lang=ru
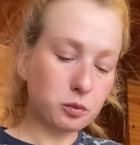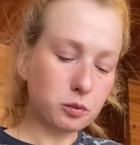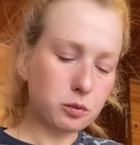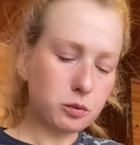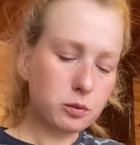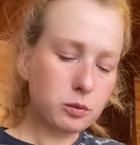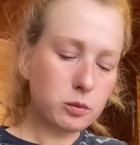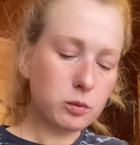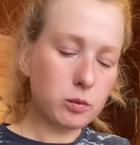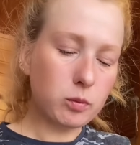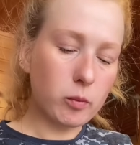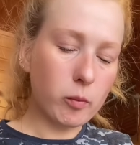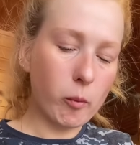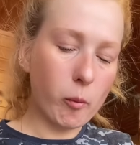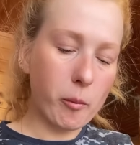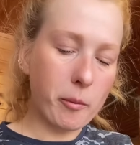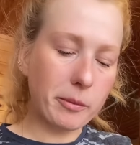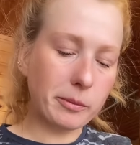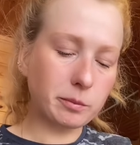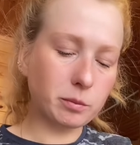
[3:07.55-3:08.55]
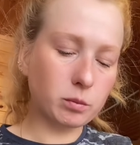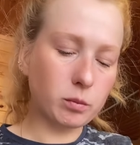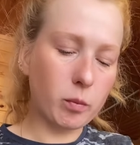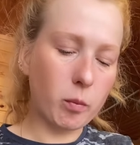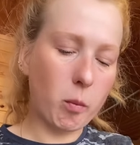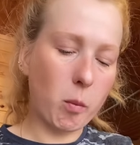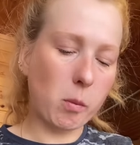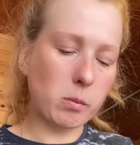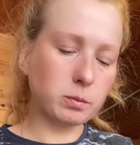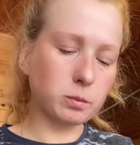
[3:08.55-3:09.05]
Я это сделаю.
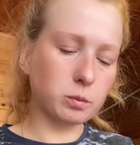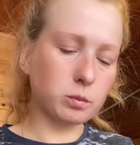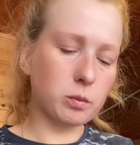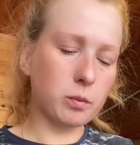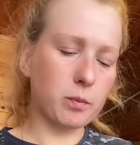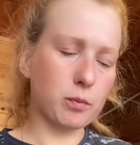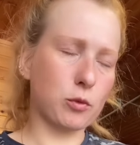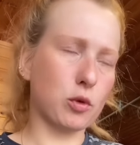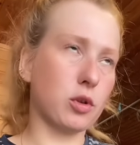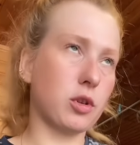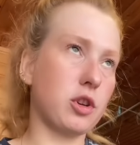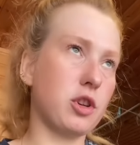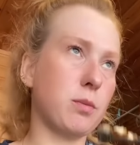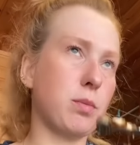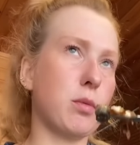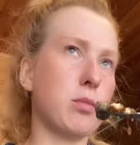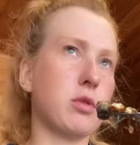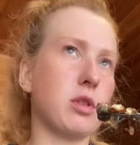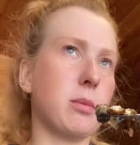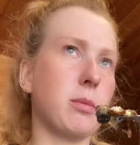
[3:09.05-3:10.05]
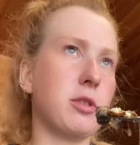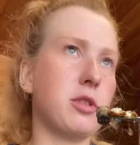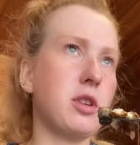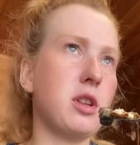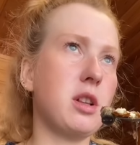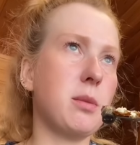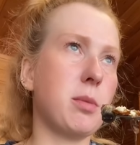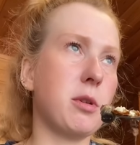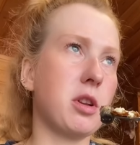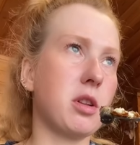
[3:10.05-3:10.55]
Только я не помню, там
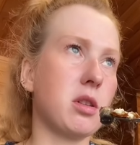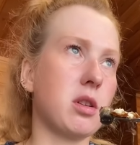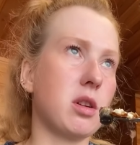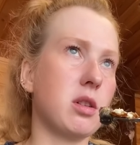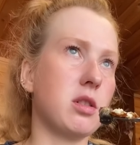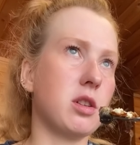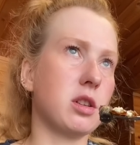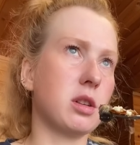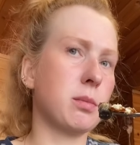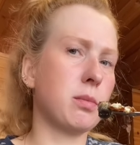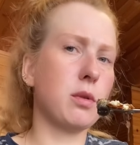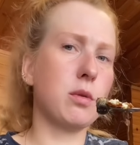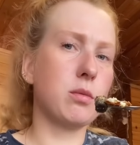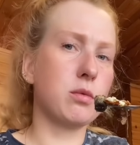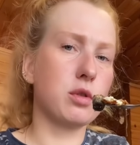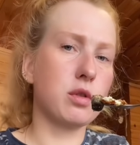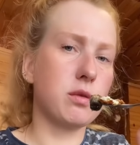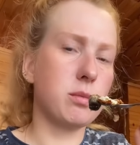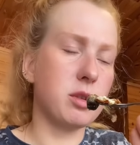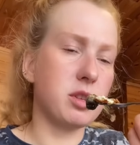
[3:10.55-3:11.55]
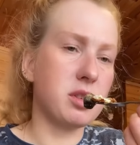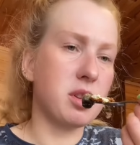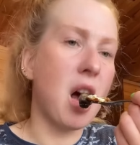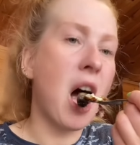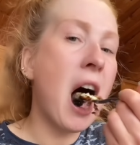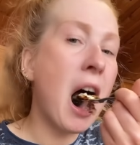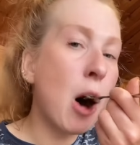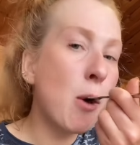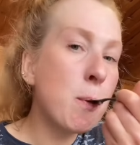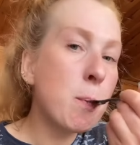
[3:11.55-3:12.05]
отдельно парилка или нет, там, по-моему, все вместе.
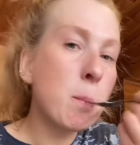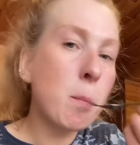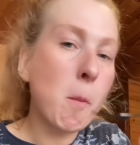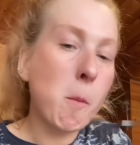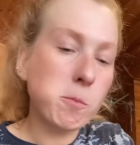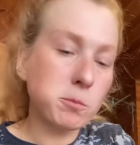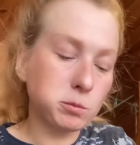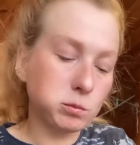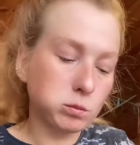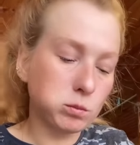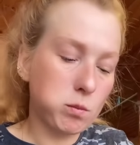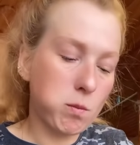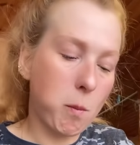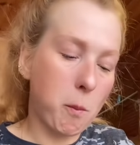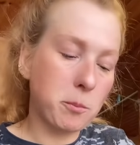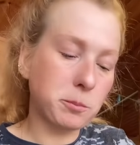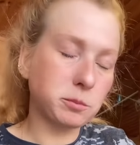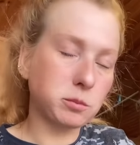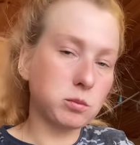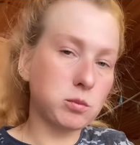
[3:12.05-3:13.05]
Ну, хорошо.